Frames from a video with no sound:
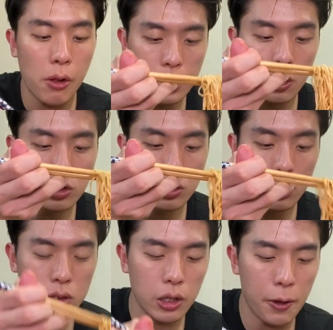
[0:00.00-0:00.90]
제가
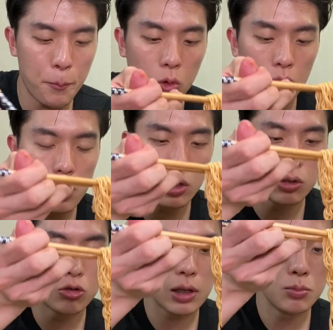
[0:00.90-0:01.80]
최근에 원래
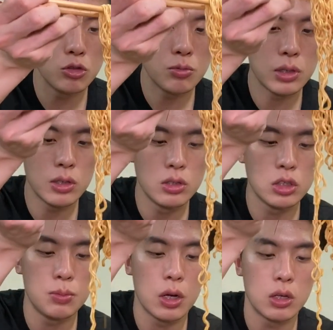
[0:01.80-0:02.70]
그래도 3주마다는
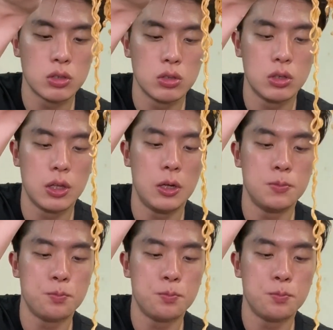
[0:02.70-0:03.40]
집에 갔었는데